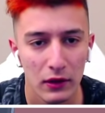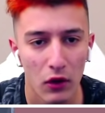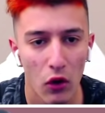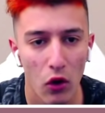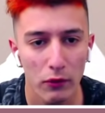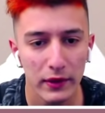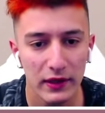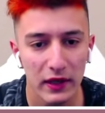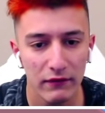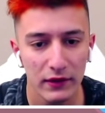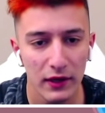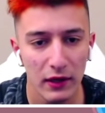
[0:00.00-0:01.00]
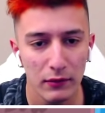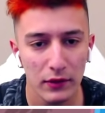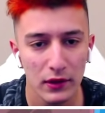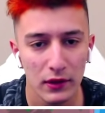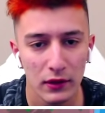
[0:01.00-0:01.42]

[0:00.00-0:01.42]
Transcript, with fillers: Ölme Kevin Gamer.